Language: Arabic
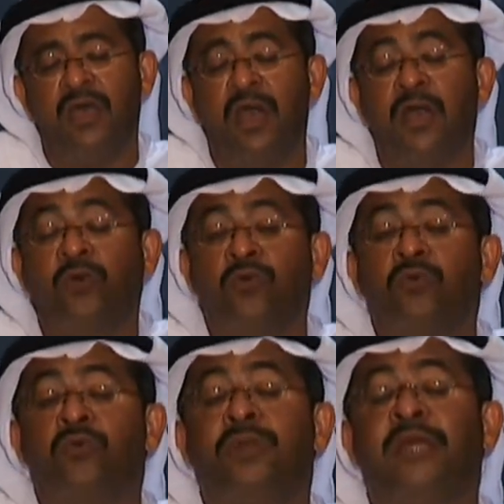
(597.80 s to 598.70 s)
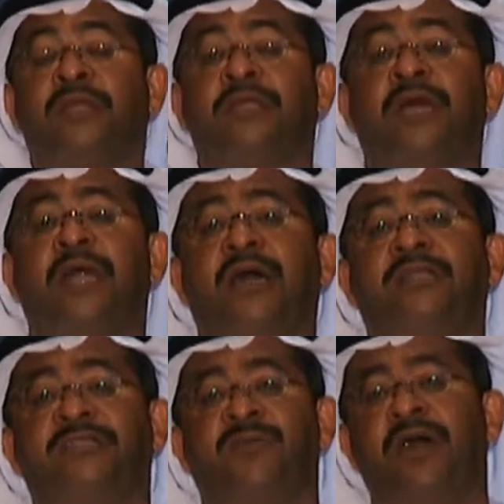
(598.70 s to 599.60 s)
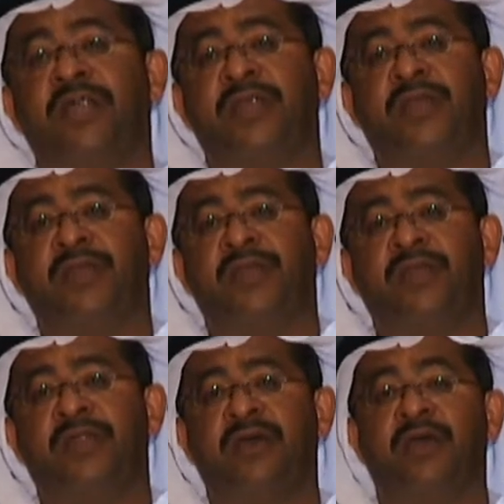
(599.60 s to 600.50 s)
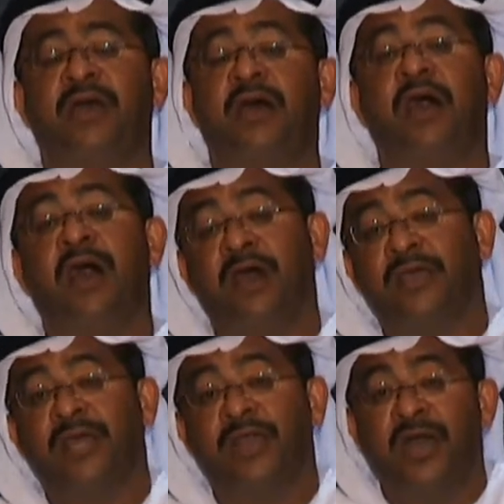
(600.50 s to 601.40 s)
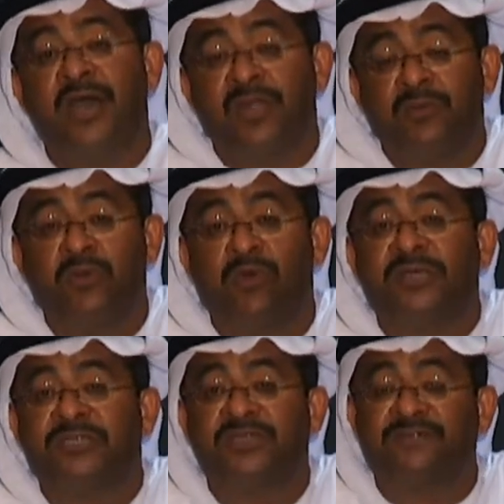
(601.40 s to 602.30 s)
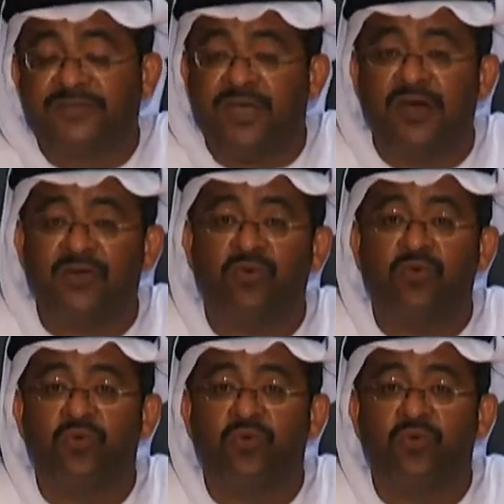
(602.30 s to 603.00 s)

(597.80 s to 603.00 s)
العيون التي تلاقت زمانا ها هي الآن ملؤها استفسار